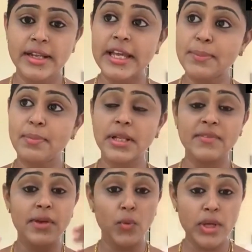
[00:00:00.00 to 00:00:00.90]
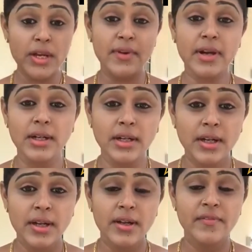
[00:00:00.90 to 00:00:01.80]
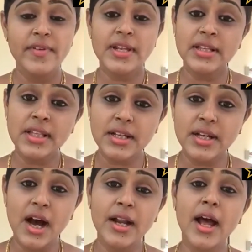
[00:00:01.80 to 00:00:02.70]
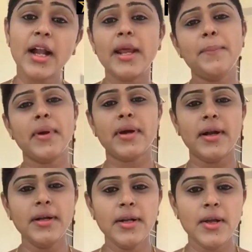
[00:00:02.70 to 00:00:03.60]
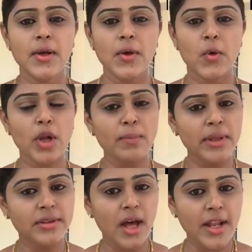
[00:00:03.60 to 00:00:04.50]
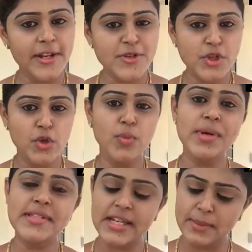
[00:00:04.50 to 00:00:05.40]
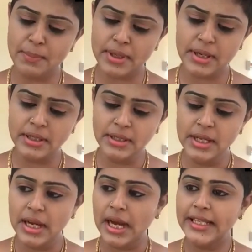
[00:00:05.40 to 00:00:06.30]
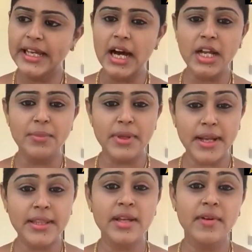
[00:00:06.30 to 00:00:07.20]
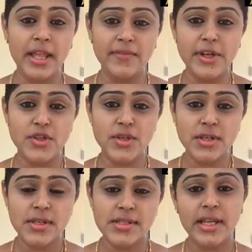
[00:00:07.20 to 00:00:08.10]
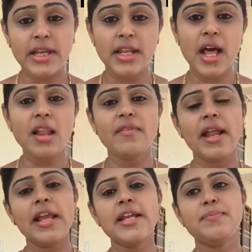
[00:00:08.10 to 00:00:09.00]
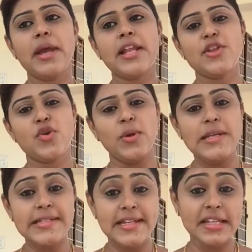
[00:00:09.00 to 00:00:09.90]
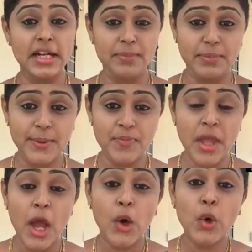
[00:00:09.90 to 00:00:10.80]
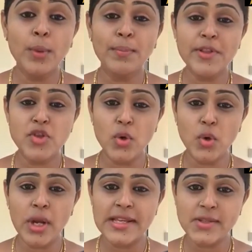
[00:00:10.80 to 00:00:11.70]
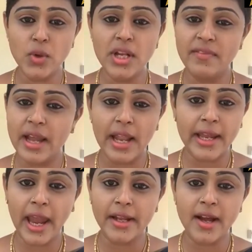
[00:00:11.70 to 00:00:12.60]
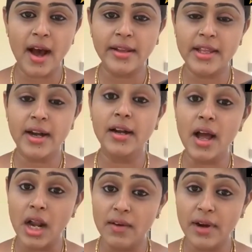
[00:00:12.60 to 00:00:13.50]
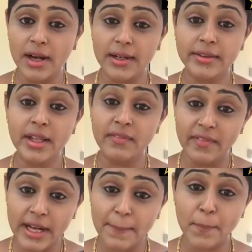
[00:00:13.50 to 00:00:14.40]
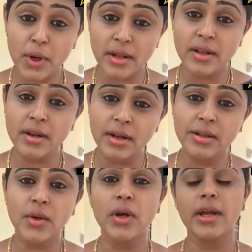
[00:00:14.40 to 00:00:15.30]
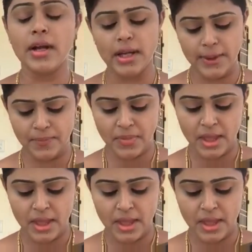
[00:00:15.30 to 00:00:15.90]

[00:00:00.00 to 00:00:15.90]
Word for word: திடீர் பதவி உயர்வுகள் விருந்திற்கான அழைப்புகள் குடும்பத்தாரின்றி உபசரிப்புகள் அதிகாரம் நிறைந்த வலைவீச்சு சிக்கினால் வேலையின் பெயரை சொல்லி சீரழிப்பு குடும்ப சூழ்நிலை சொல்லி வேலை கேட்காதீர்கள் அலுவலகத்தில் விழிப்புடன் இருங்கள் தோழிகளே